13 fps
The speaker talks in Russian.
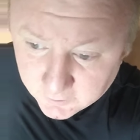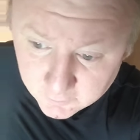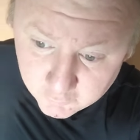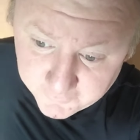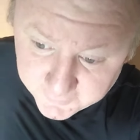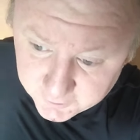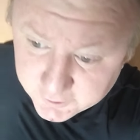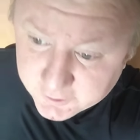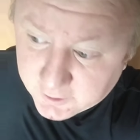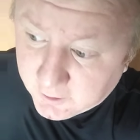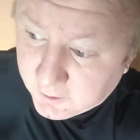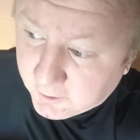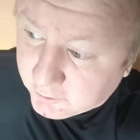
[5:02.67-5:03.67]
Ну,
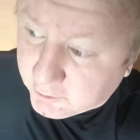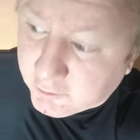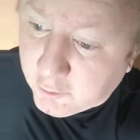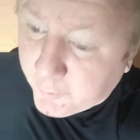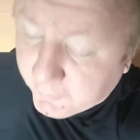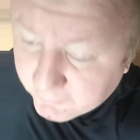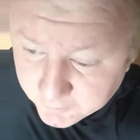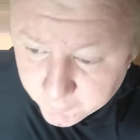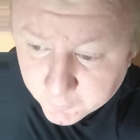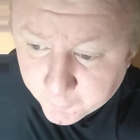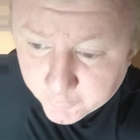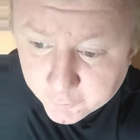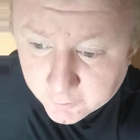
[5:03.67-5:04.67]
фактически, что такое был Владимир
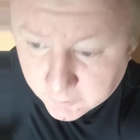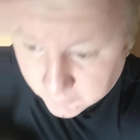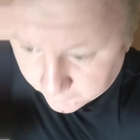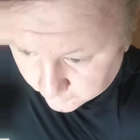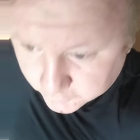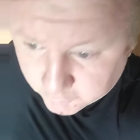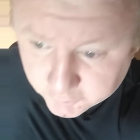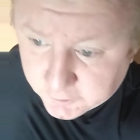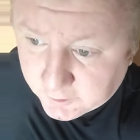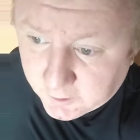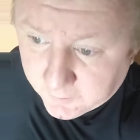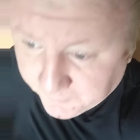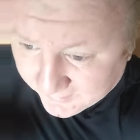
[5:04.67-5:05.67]
Путин? Ну, с точки
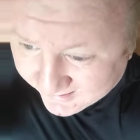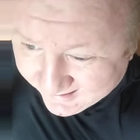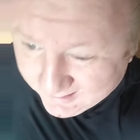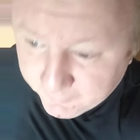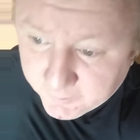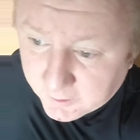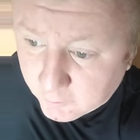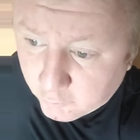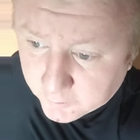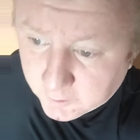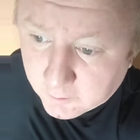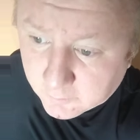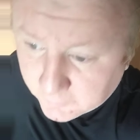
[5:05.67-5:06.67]
зрения
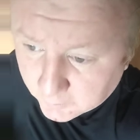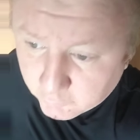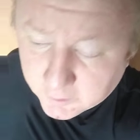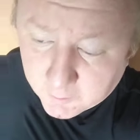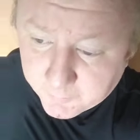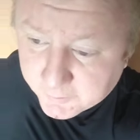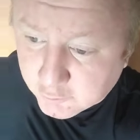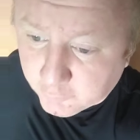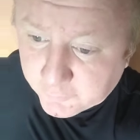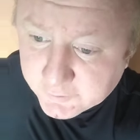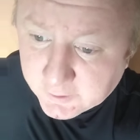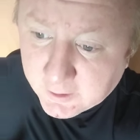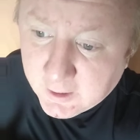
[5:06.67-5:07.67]
криминологии, науки о
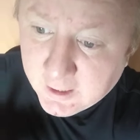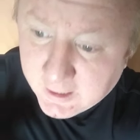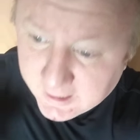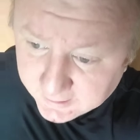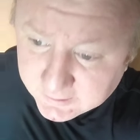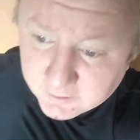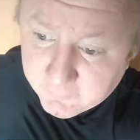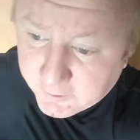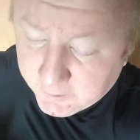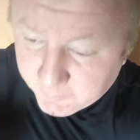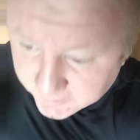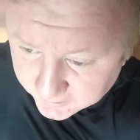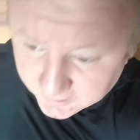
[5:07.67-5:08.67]
преступности, это
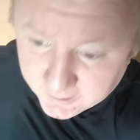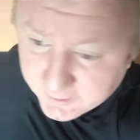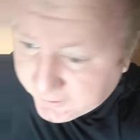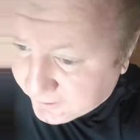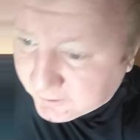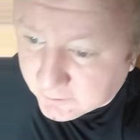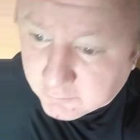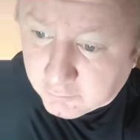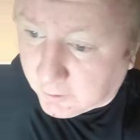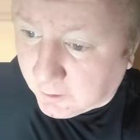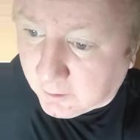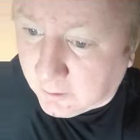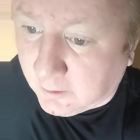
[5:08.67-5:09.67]
криминальная
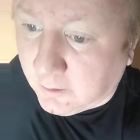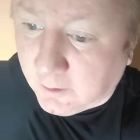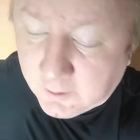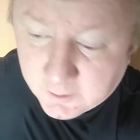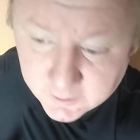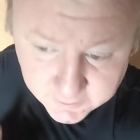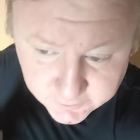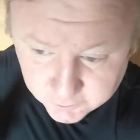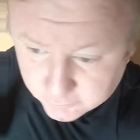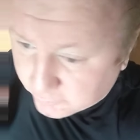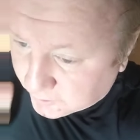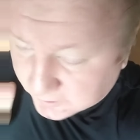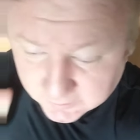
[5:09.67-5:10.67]
диктатура.
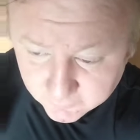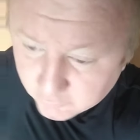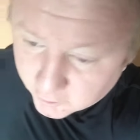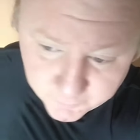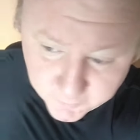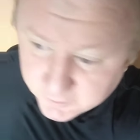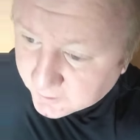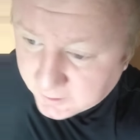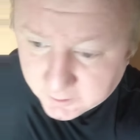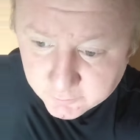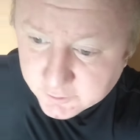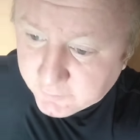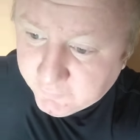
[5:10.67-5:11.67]
Конституция давно отменена
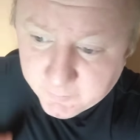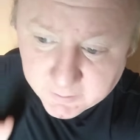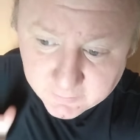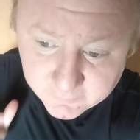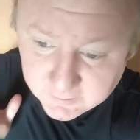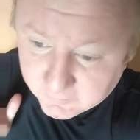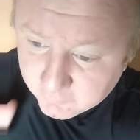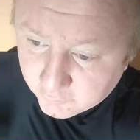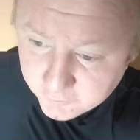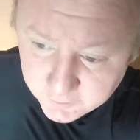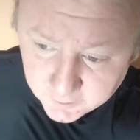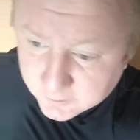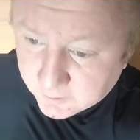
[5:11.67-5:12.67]
уже, выборов давно
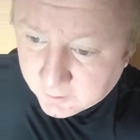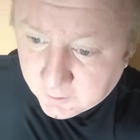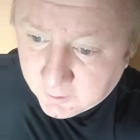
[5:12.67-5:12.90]
нет.